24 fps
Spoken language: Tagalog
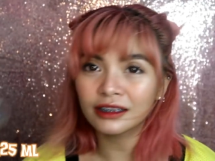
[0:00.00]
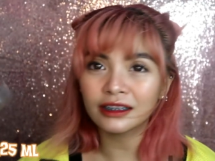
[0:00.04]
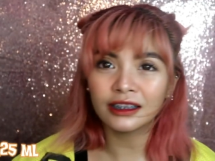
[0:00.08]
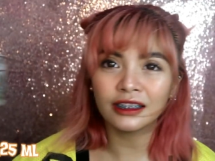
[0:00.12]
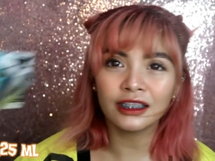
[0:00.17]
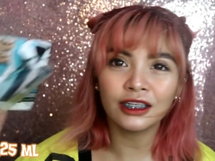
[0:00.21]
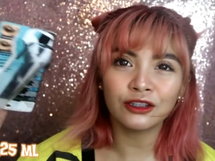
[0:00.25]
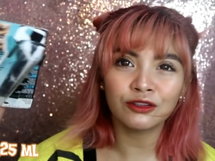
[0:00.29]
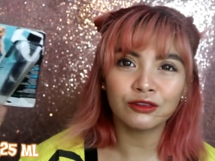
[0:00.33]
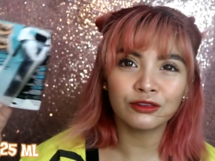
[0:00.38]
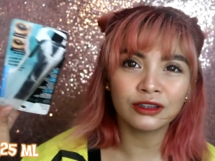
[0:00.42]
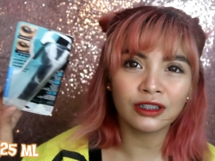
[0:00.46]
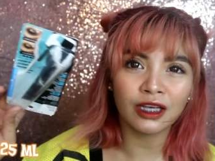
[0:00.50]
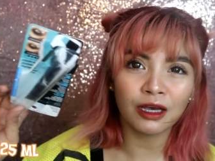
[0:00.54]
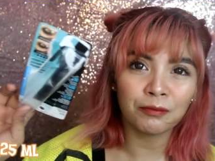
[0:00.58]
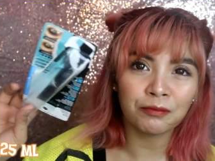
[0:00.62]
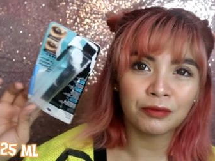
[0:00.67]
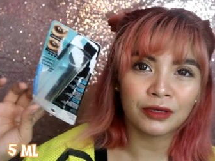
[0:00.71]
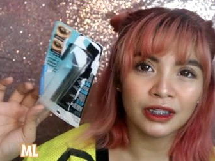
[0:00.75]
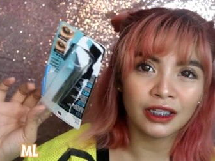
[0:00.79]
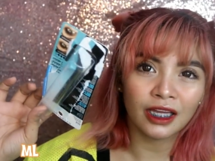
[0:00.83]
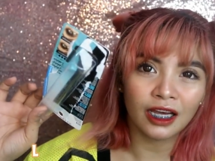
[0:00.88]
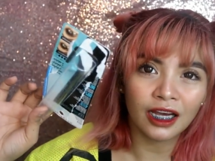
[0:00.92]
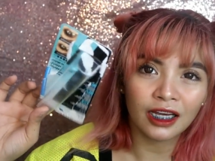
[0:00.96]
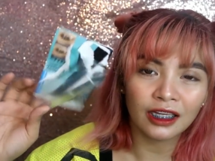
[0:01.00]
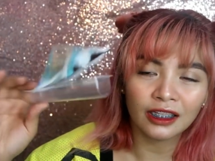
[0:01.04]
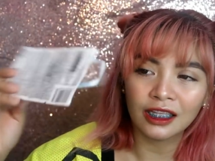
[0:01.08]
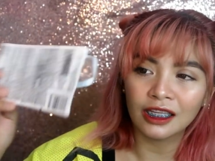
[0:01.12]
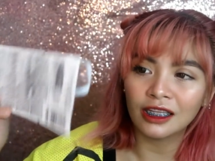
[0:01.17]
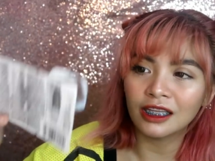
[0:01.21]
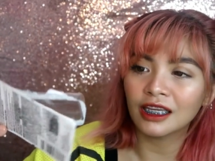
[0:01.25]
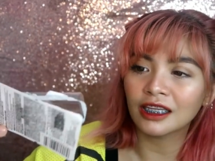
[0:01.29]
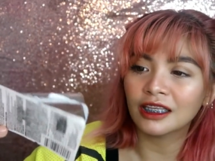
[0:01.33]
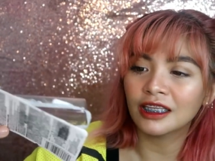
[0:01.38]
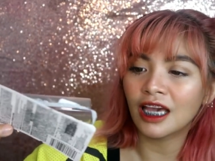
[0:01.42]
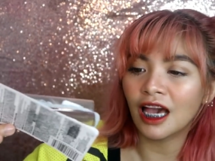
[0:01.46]
kasi dito sa pinakang
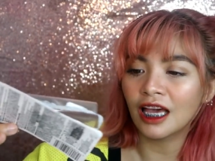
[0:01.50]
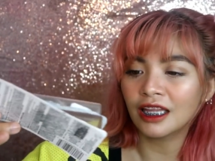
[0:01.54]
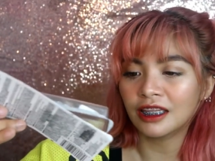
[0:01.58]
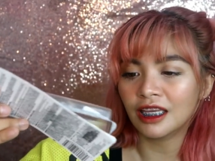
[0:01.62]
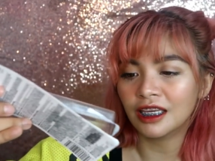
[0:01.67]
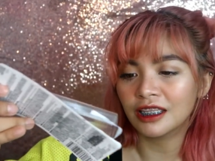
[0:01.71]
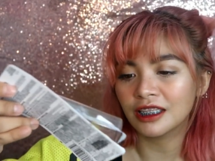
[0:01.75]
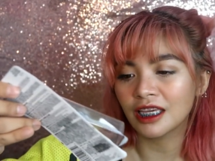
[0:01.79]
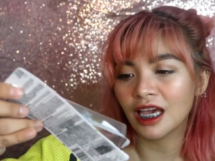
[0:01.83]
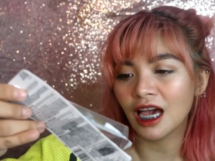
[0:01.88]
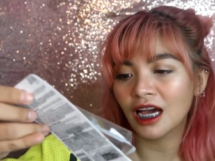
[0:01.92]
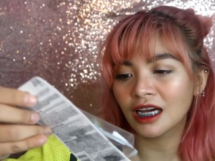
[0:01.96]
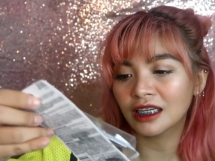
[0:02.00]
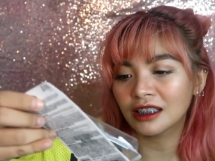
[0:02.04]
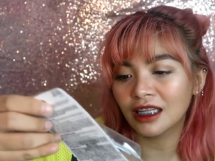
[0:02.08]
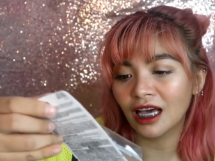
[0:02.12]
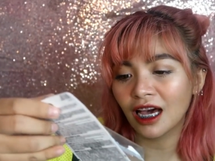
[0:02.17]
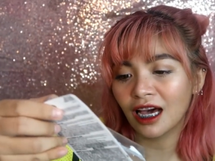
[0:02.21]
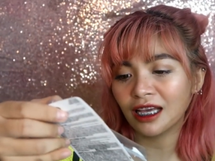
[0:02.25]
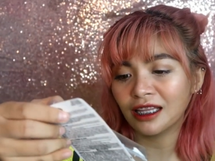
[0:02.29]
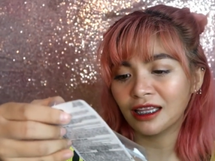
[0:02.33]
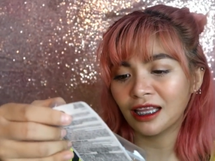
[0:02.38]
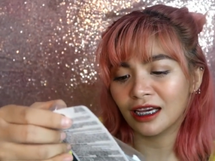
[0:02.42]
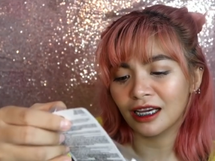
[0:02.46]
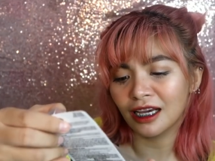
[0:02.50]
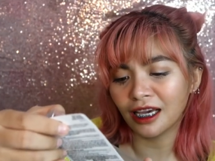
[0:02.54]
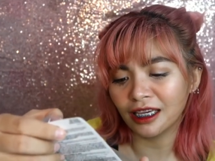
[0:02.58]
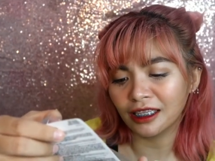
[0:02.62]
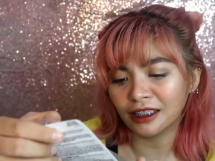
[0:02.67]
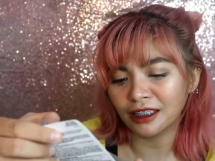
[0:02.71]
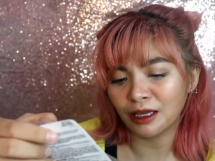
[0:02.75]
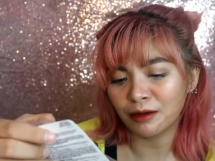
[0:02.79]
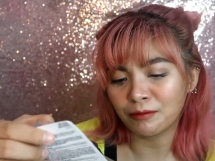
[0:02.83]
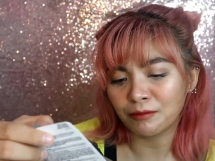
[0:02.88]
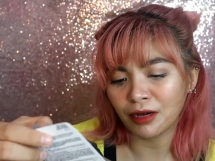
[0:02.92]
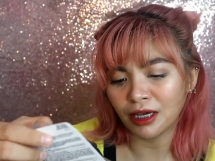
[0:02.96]
lalagyanan niya, ang
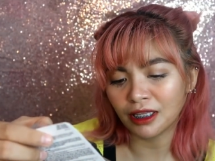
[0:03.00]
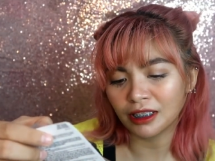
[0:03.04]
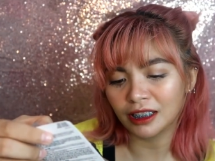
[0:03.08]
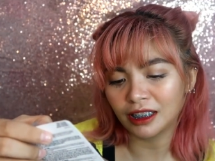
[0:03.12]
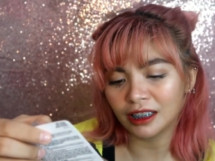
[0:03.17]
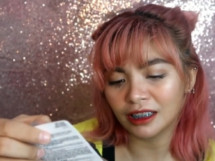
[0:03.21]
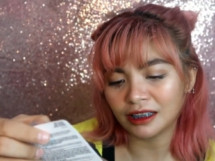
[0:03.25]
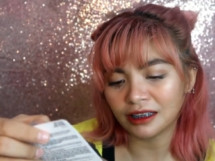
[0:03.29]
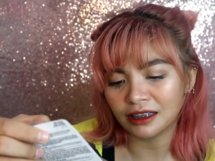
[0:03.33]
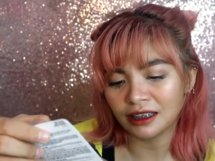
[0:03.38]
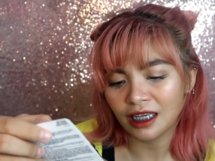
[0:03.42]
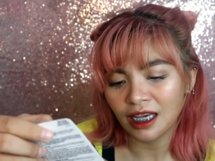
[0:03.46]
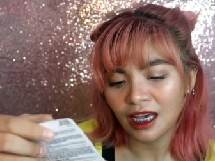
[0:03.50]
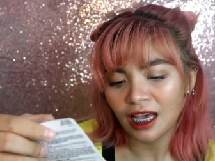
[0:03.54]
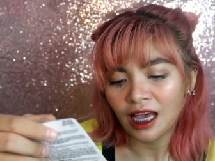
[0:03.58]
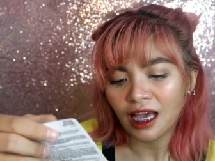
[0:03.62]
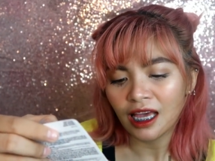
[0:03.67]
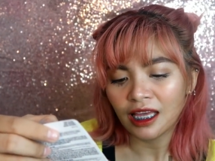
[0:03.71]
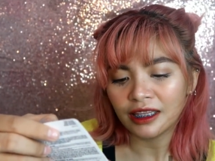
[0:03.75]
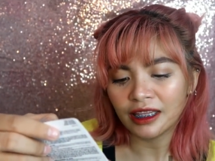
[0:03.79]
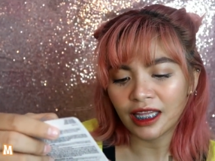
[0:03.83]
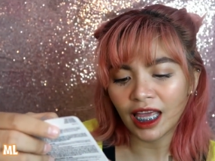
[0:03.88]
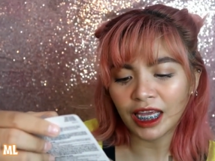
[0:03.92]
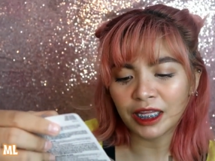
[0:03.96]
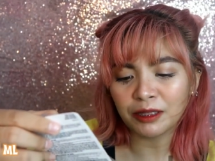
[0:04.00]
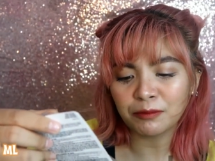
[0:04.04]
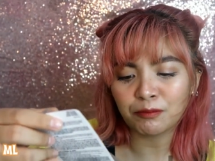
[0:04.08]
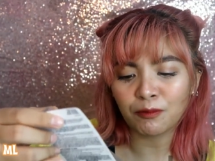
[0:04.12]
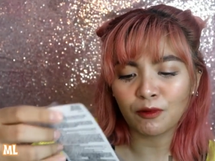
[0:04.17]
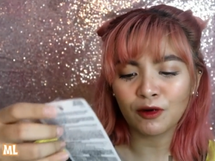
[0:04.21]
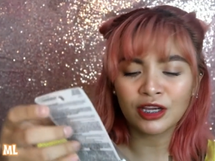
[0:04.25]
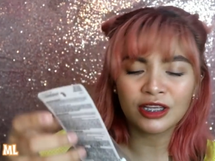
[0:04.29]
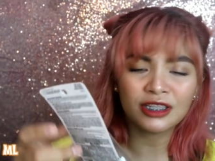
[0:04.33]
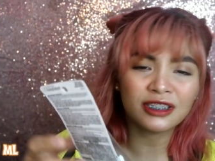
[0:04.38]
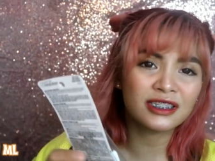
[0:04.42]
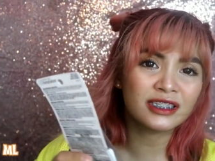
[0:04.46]
nakalagay naman is
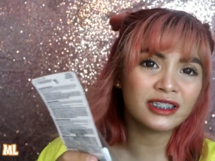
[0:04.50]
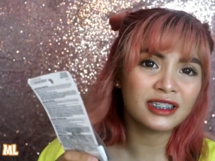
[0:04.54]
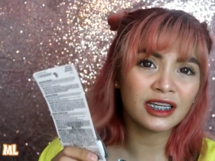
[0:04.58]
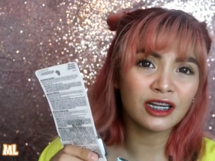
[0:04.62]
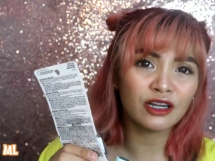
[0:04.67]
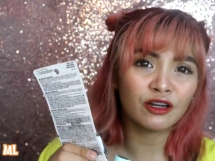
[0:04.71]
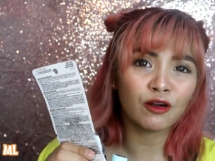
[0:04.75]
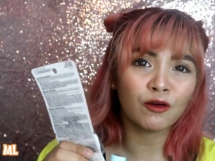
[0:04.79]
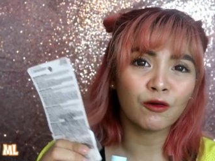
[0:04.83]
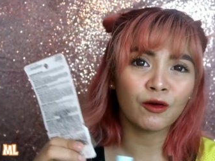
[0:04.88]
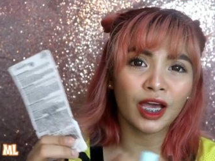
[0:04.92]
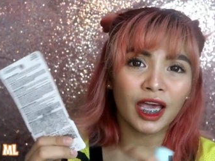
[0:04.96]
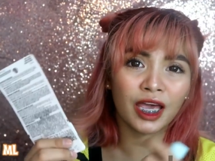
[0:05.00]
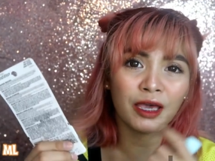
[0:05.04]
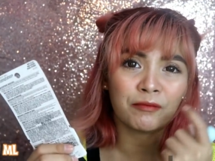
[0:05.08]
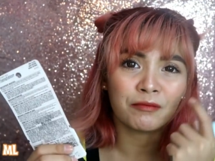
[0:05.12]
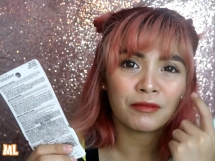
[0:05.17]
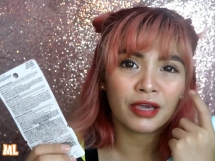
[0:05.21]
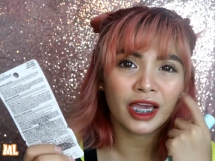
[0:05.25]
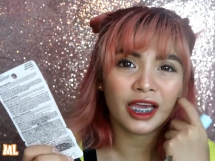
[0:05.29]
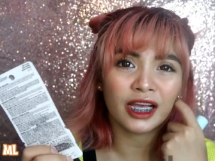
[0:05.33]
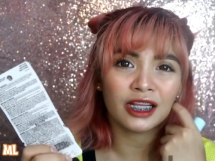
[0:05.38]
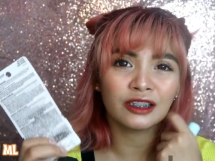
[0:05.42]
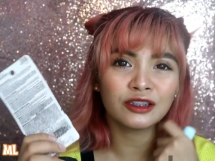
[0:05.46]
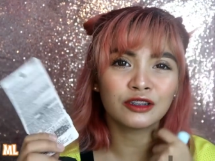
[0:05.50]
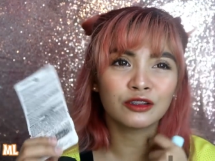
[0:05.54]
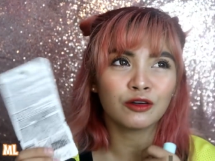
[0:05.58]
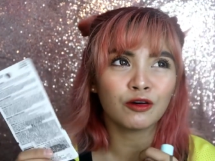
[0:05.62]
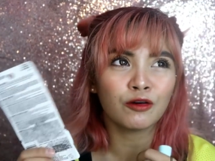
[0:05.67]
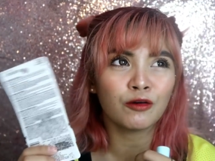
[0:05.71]
9.0 ml.